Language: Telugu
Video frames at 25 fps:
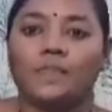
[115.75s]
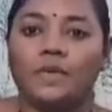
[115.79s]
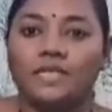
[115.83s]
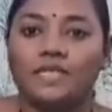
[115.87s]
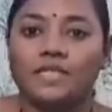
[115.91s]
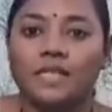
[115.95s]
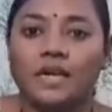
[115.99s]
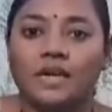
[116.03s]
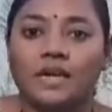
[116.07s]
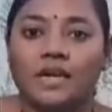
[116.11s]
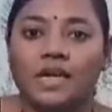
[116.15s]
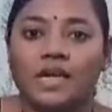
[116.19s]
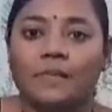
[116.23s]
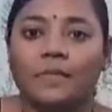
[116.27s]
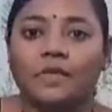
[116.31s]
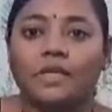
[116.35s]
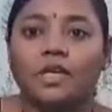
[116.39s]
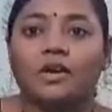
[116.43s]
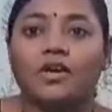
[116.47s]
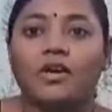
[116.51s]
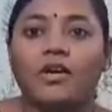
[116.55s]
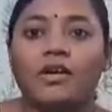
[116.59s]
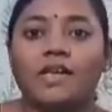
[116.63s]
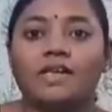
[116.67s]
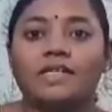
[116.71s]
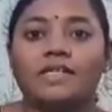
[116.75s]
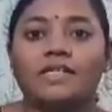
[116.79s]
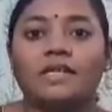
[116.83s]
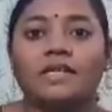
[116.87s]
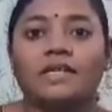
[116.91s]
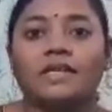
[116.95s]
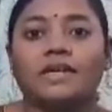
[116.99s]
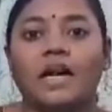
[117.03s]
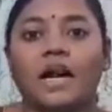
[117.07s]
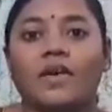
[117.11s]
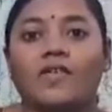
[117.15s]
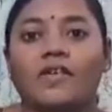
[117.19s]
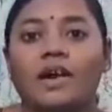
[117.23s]
ఇప్పిస్తారని లేకపోతే కాలేజ్
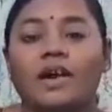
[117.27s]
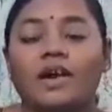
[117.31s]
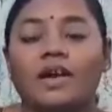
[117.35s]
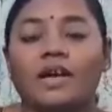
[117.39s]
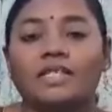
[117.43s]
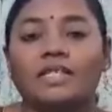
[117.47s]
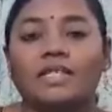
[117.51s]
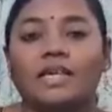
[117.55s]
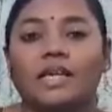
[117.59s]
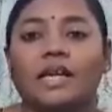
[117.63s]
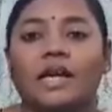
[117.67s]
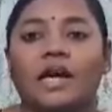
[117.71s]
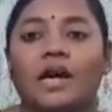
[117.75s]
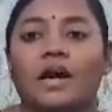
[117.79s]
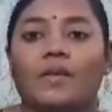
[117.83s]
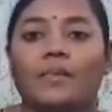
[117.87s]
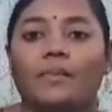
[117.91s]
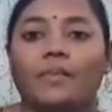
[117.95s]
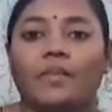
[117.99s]
సీట్ కావాలన్నా సరే